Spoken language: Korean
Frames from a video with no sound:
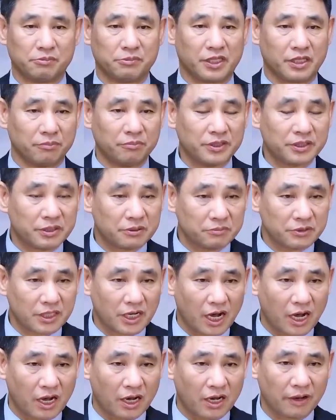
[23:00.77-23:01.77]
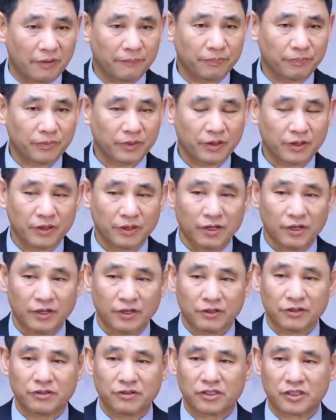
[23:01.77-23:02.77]
믿습니까?
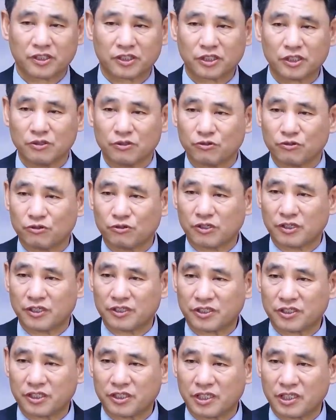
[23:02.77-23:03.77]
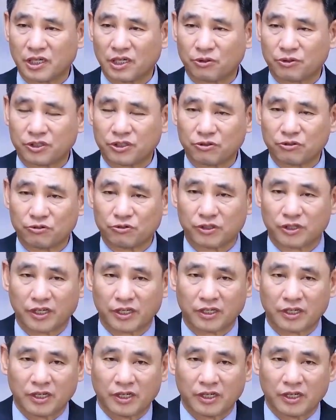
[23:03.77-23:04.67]
그런데 천국을 실현하고 천국의